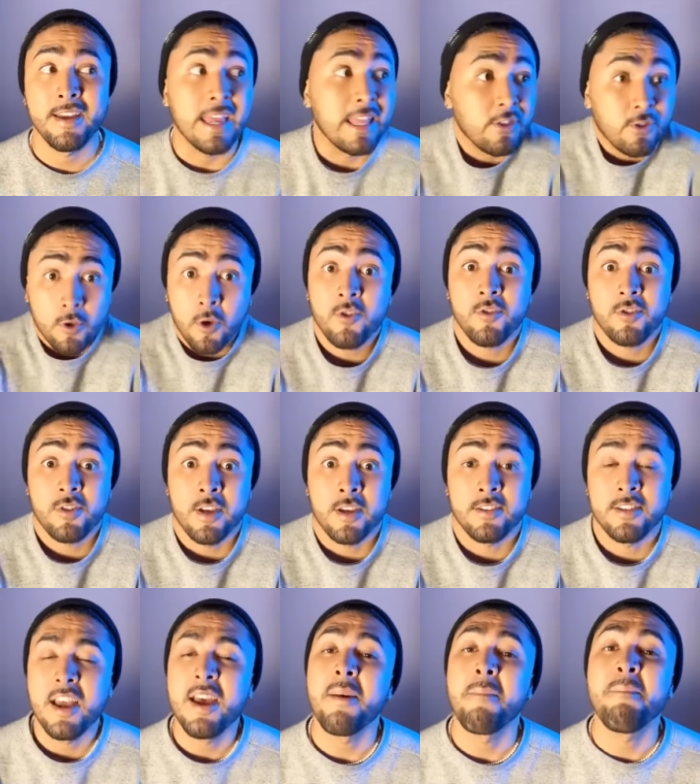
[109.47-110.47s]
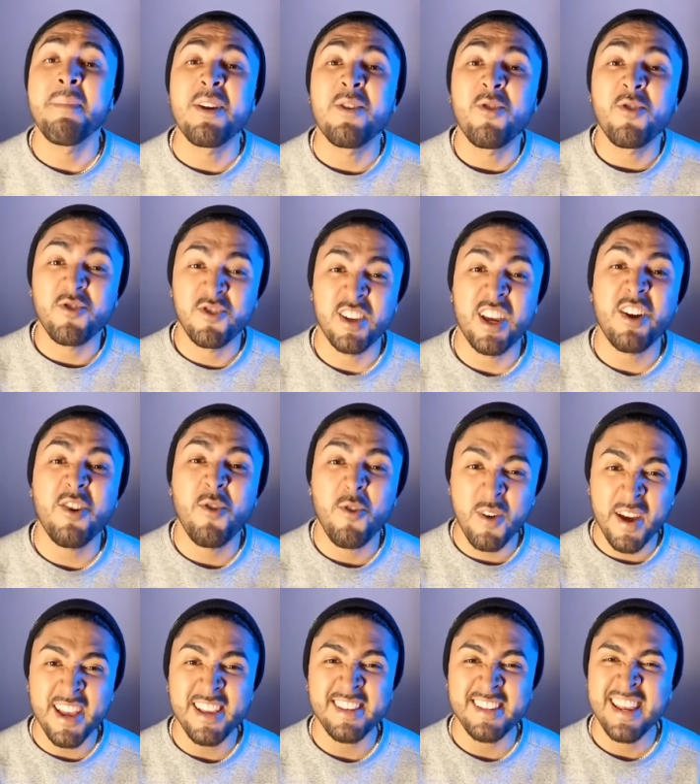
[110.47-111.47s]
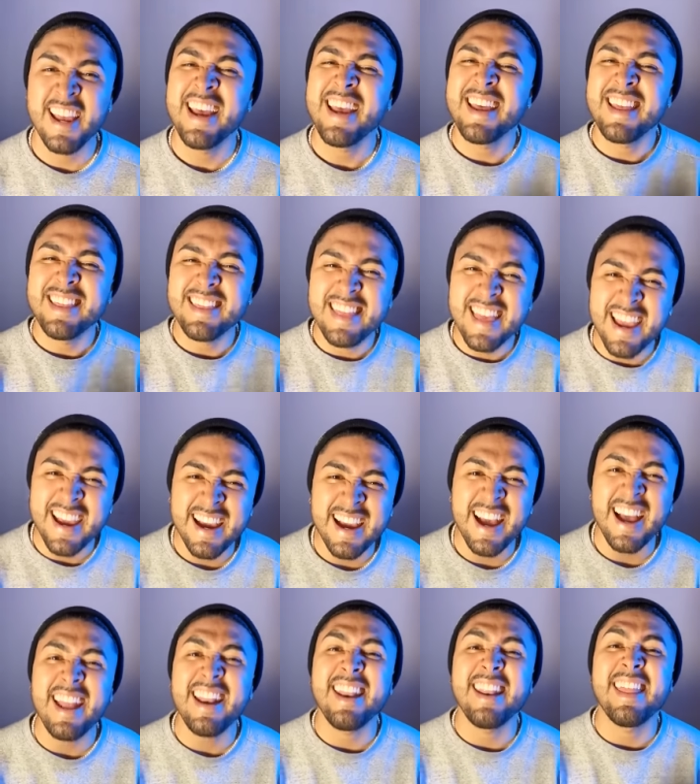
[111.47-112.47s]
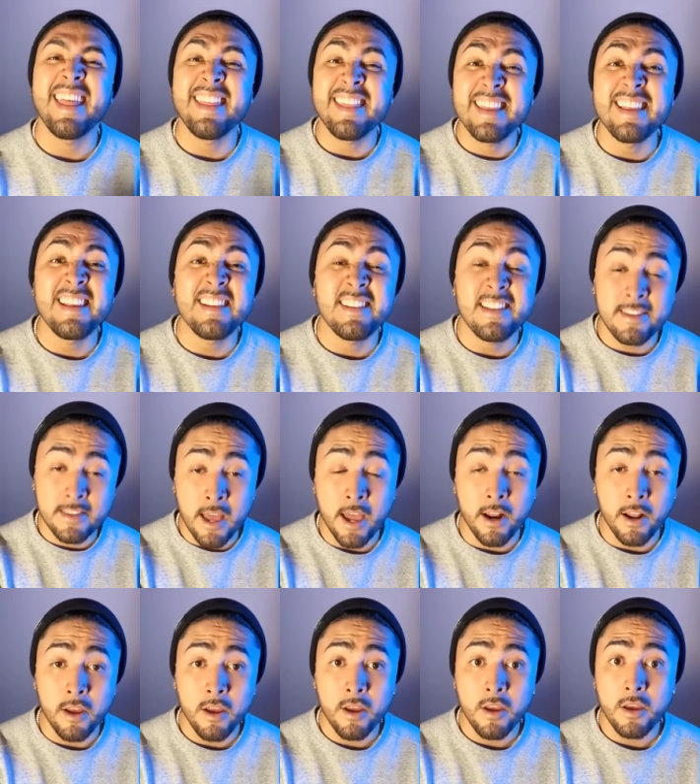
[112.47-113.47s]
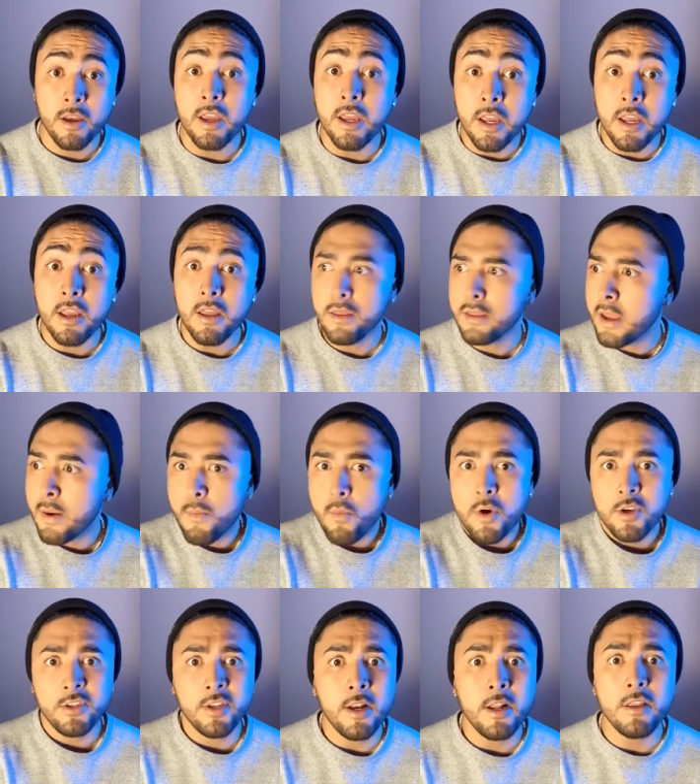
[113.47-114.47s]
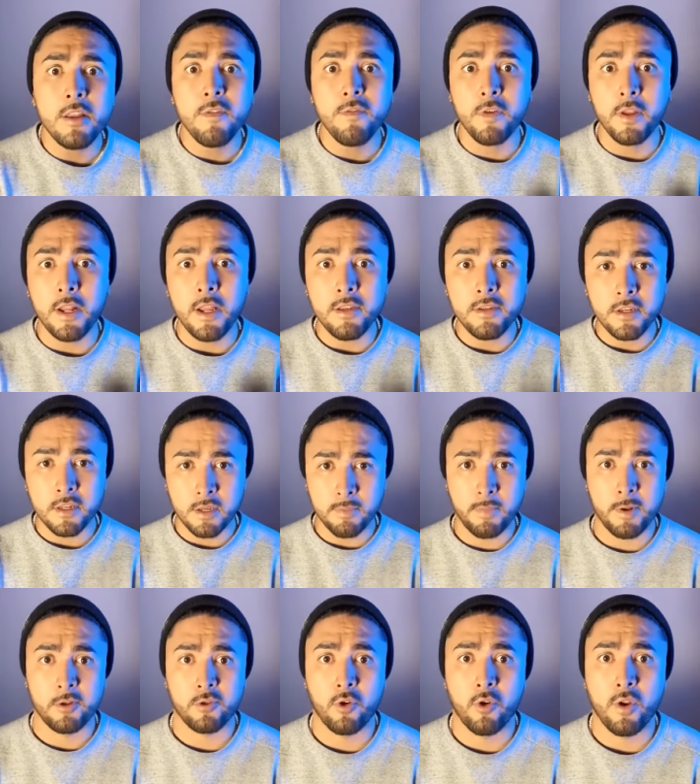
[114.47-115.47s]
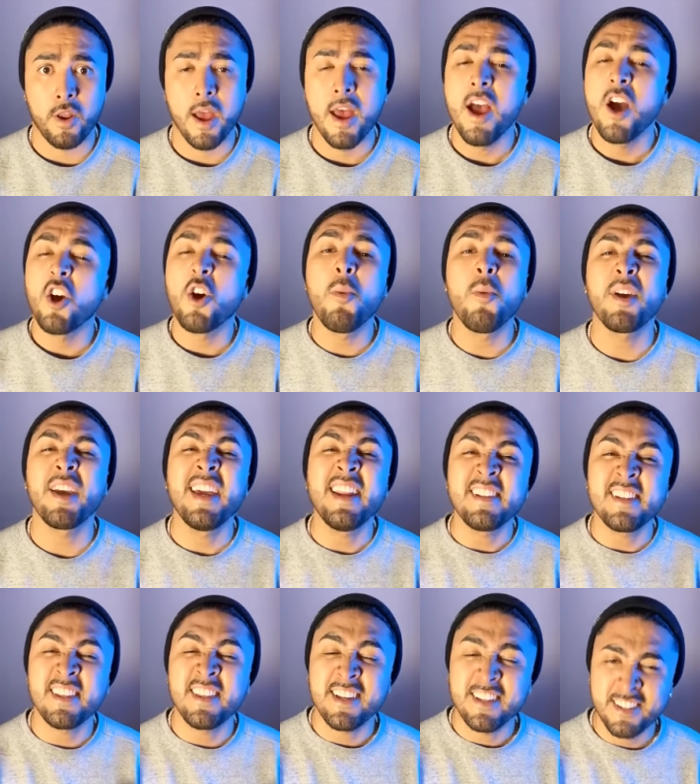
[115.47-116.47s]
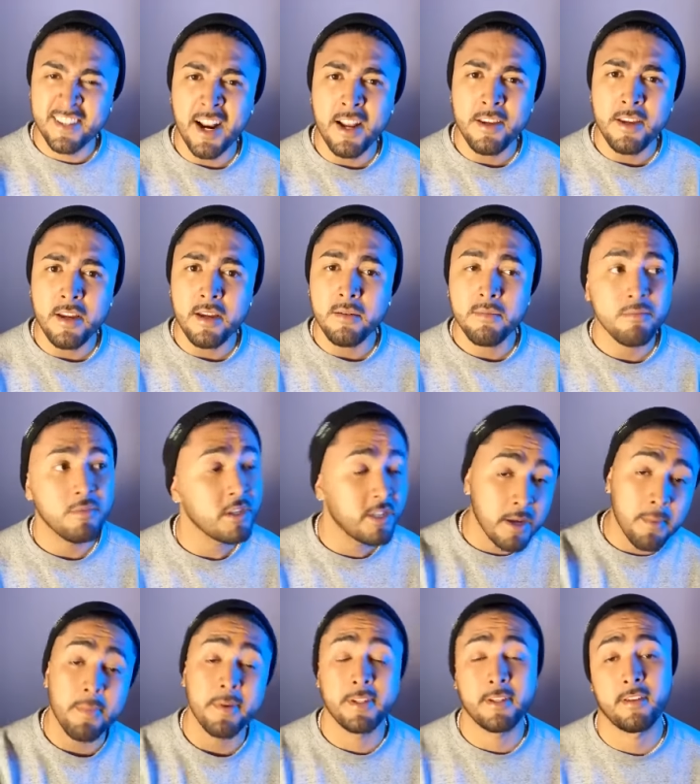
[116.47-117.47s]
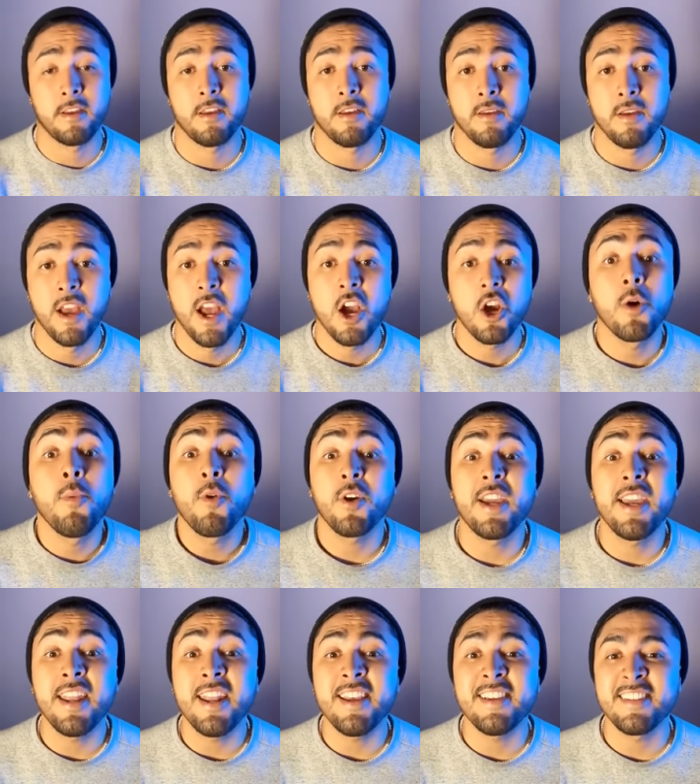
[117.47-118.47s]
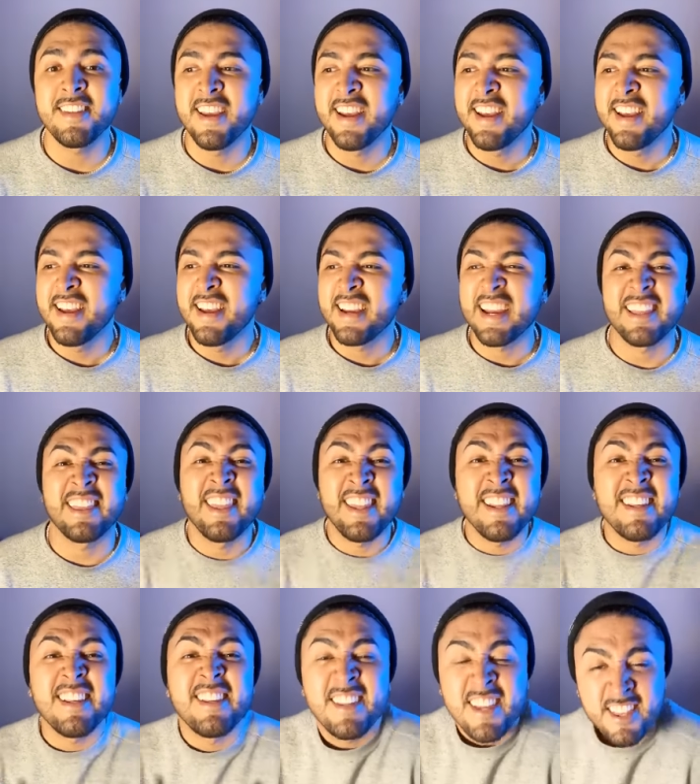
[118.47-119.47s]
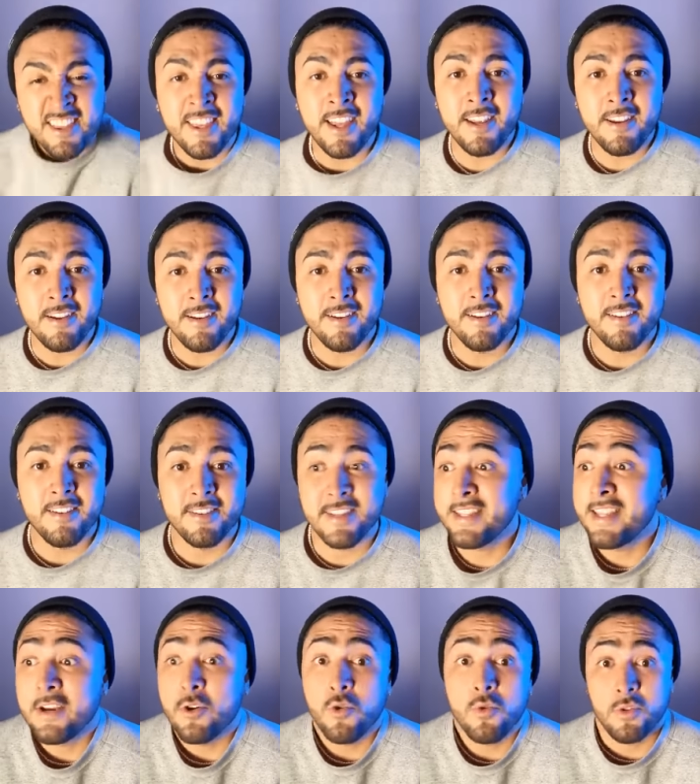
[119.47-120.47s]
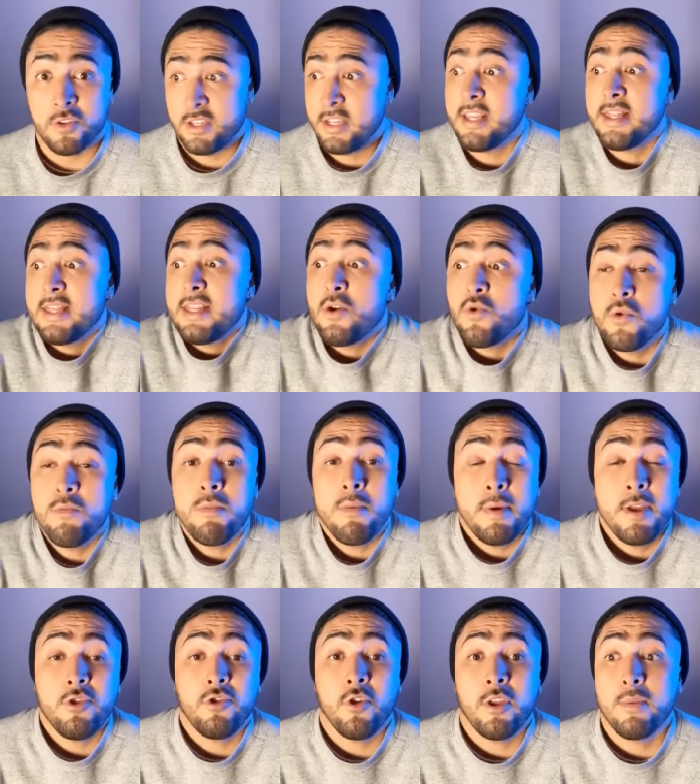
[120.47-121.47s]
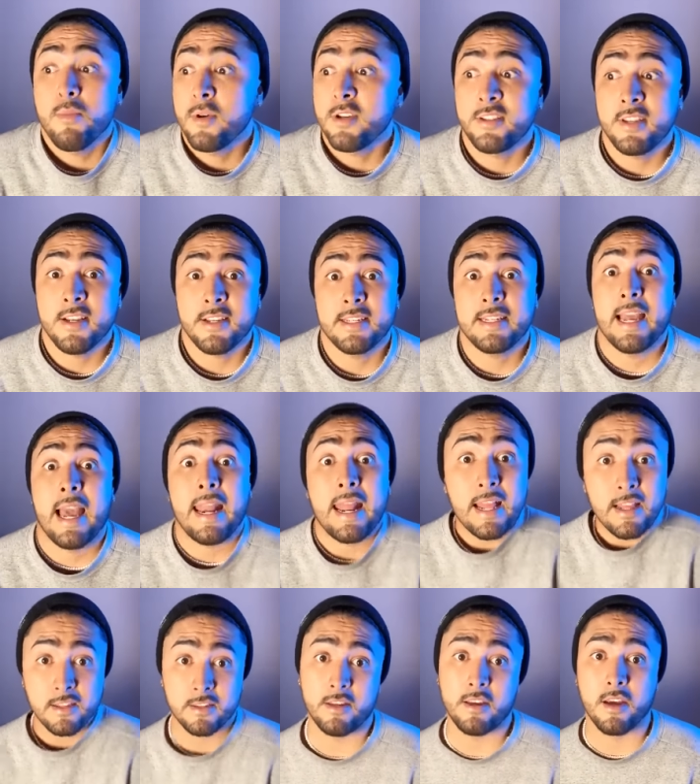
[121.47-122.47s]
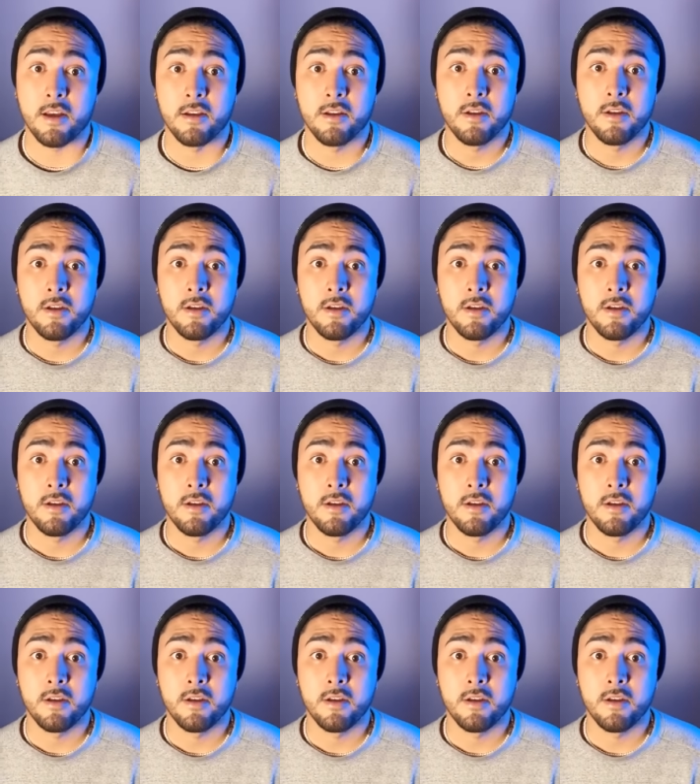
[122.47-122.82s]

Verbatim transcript: Entonces, mi consejo es Deja de necesitar y demuestra la indiferencia a esa persona. ¿Cómo quieres que te extrañe si siempre estás ahí? ¿Cómo quieres que te necesiten si ningún, si en ningún momento demuestras carencia?